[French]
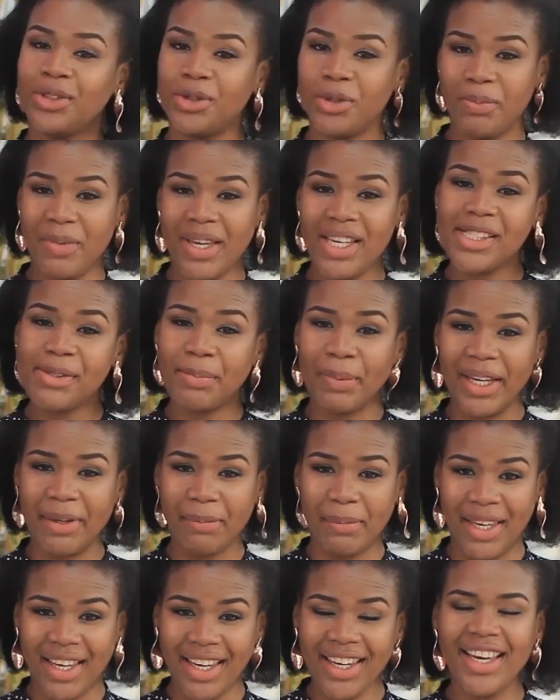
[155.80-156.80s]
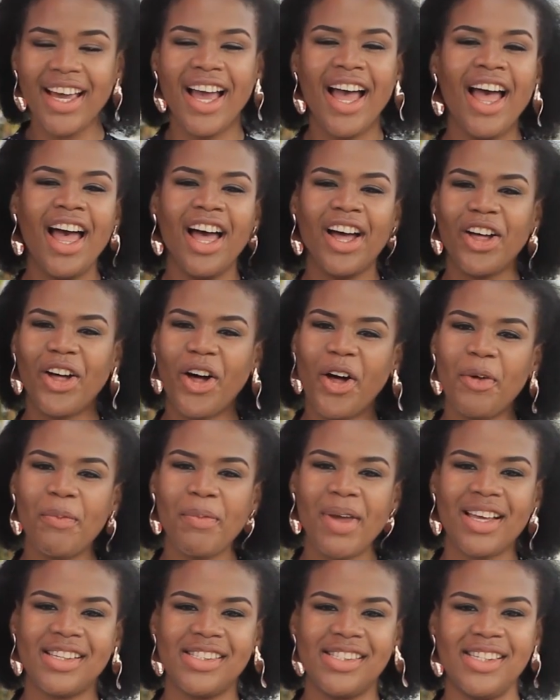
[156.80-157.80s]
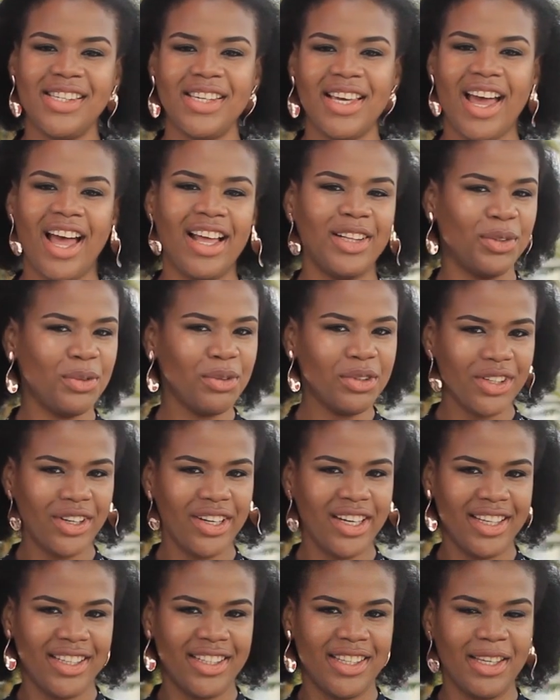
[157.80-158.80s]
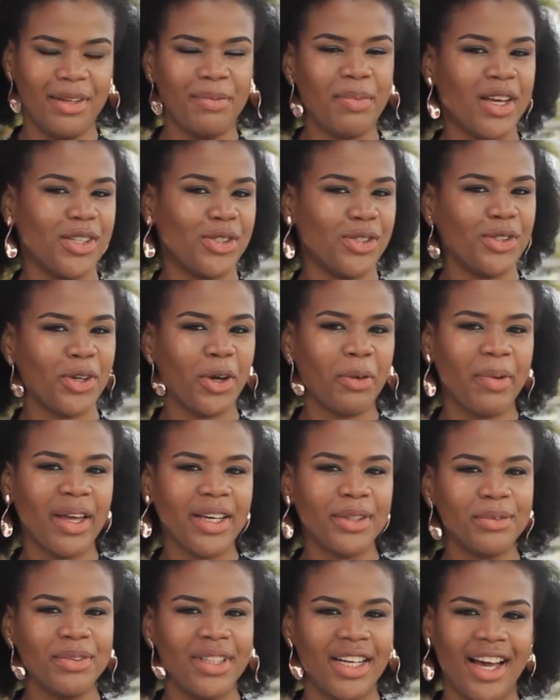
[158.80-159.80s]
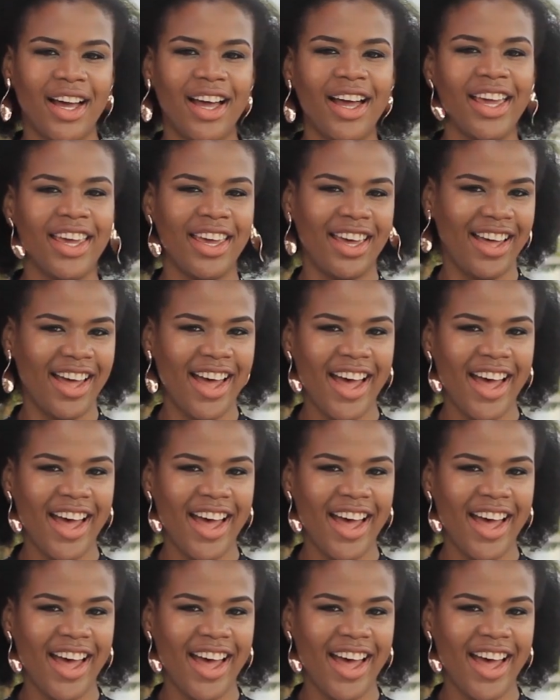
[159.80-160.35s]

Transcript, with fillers: de m'exprimer. Grand merci à toute l'équipe, à Junior Bakula et à